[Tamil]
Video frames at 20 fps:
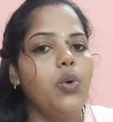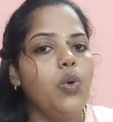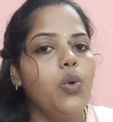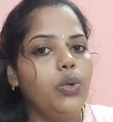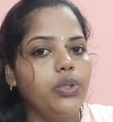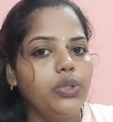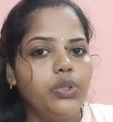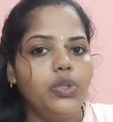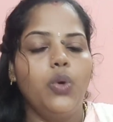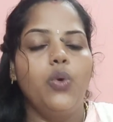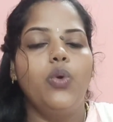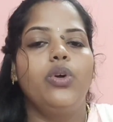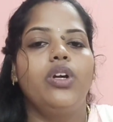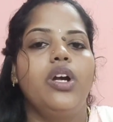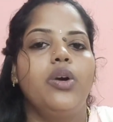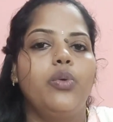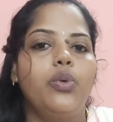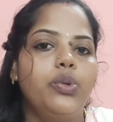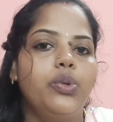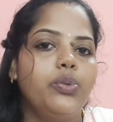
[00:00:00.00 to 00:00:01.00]
ஒருத்தவங்க
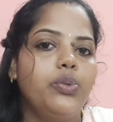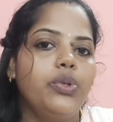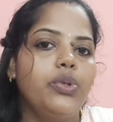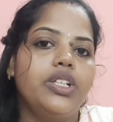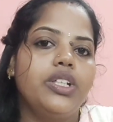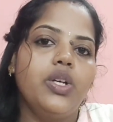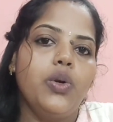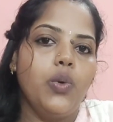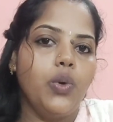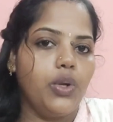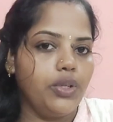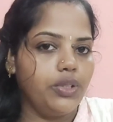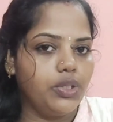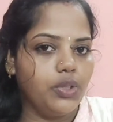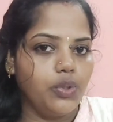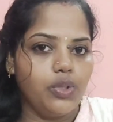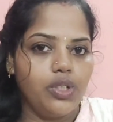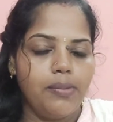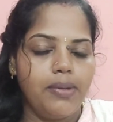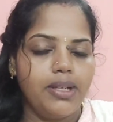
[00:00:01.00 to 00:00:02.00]
ஒரு ஊருக்கு
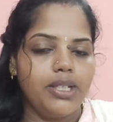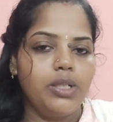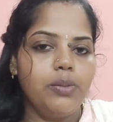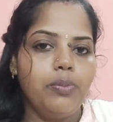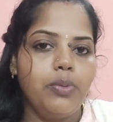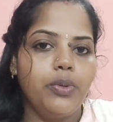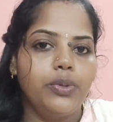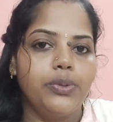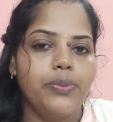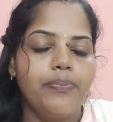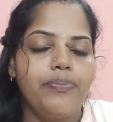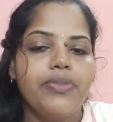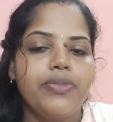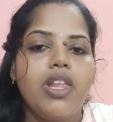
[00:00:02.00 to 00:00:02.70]
ஒருத்தவங்க மட்டும் போதும்